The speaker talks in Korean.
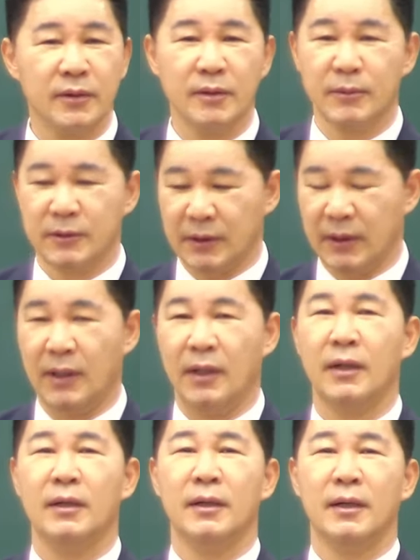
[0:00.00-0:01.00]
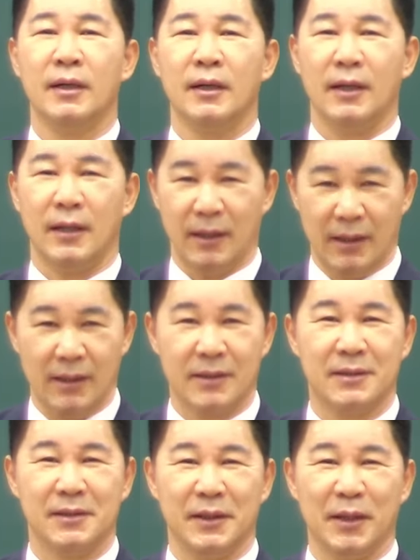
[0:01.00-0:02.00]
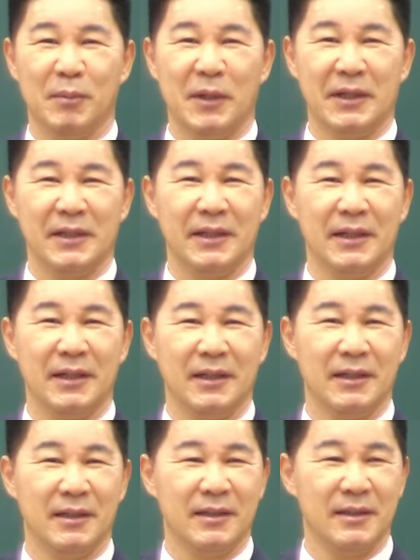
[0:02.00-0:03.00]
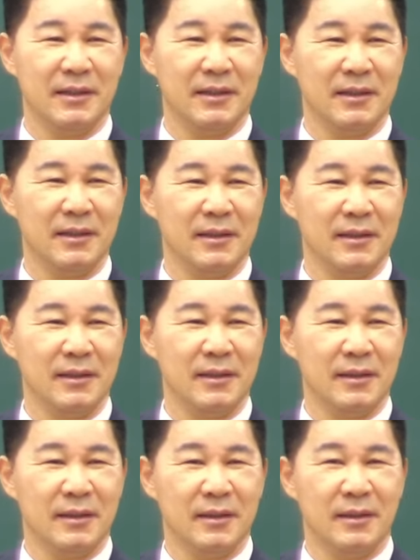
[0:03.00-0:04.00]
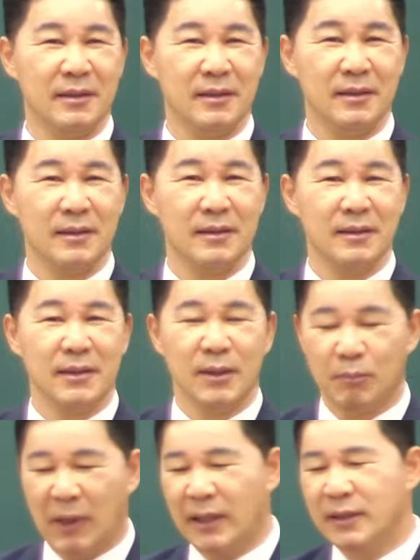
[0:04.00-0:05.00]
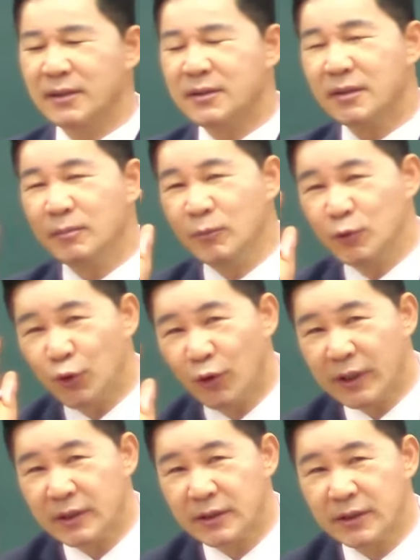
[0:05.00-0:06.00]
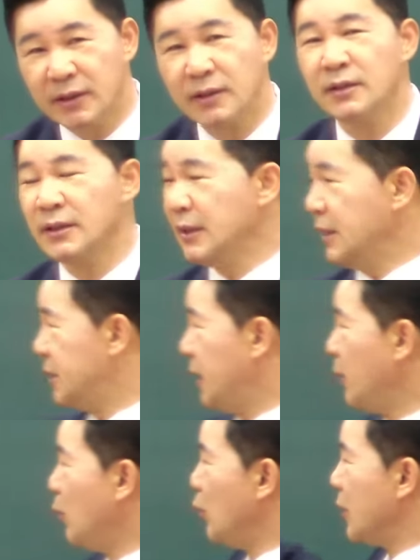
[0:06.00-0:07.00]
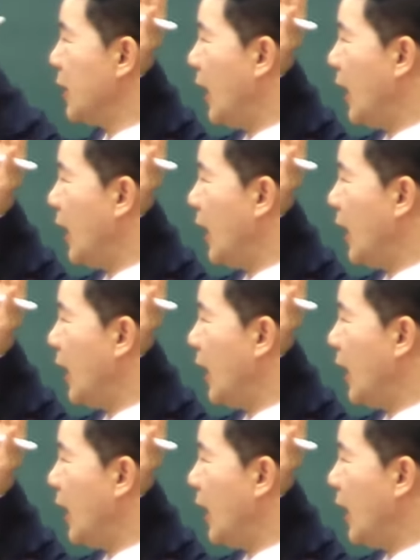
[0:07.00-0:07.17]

들으면서 내가 아 그래 말이야. 啊，我真明白。 말씀 속에서 제목이